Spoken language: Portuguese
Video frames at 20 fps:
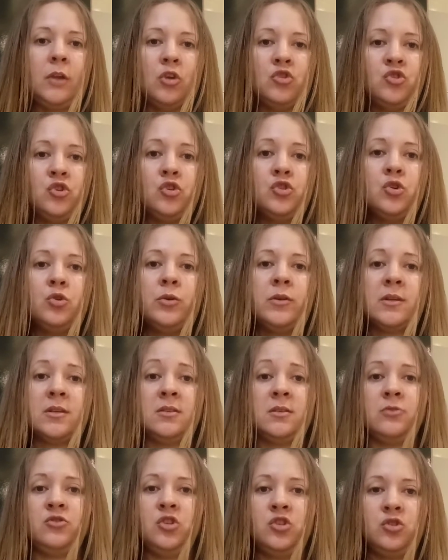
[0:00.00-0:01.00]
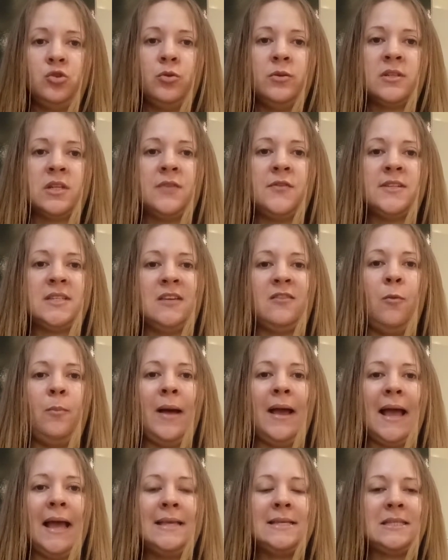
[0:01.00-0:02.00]
de juros, de juros que vocês vão
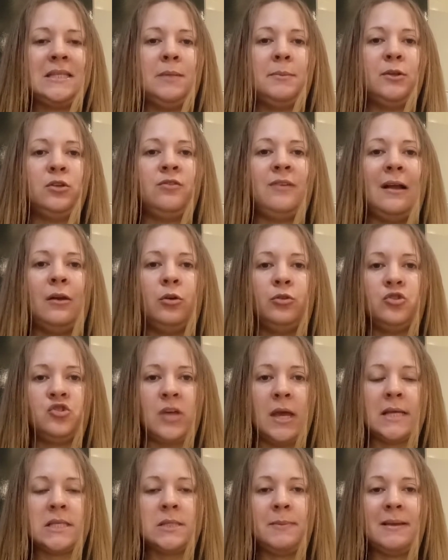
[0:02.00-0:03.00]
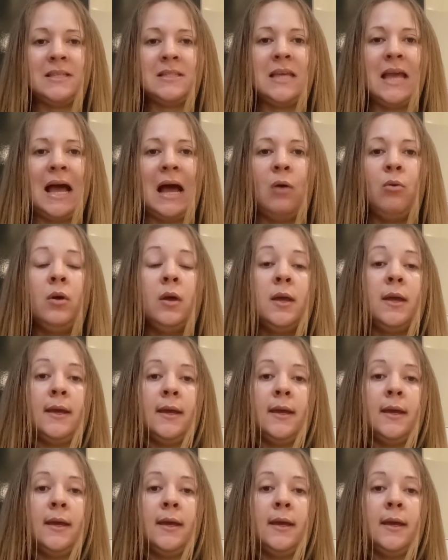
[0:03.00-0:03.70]
pagar em cima do valor do cheque especial.